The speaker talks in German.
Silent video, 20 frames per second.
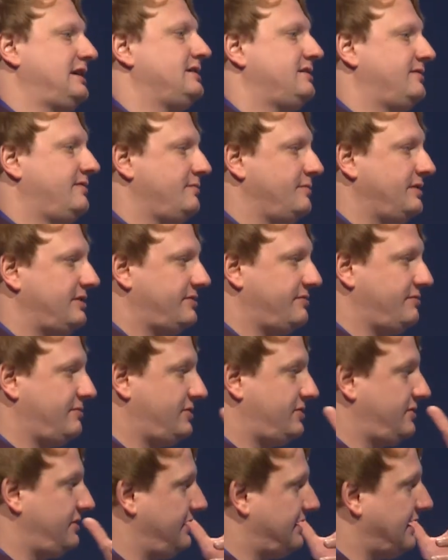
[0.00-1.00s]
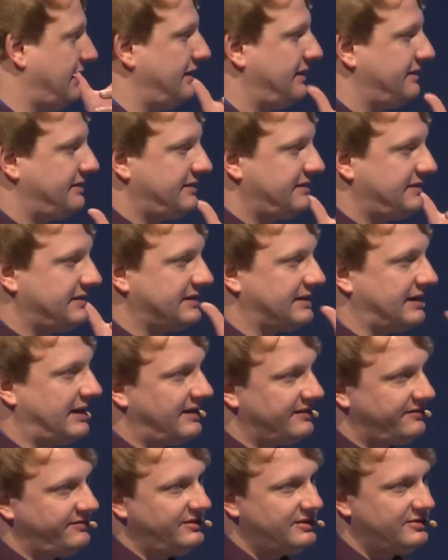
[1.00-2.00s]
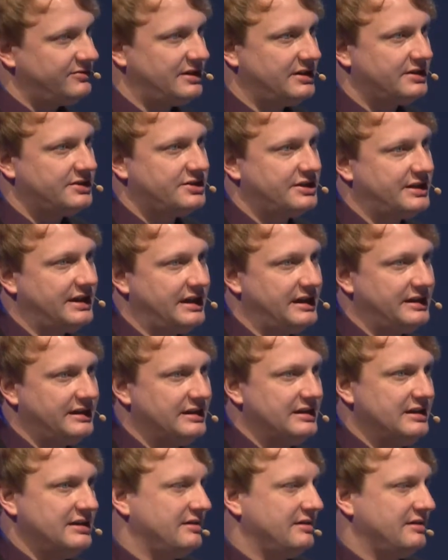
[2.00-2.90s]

Also wenn man zum Beispiel ein 360-Grad-Video erstellt,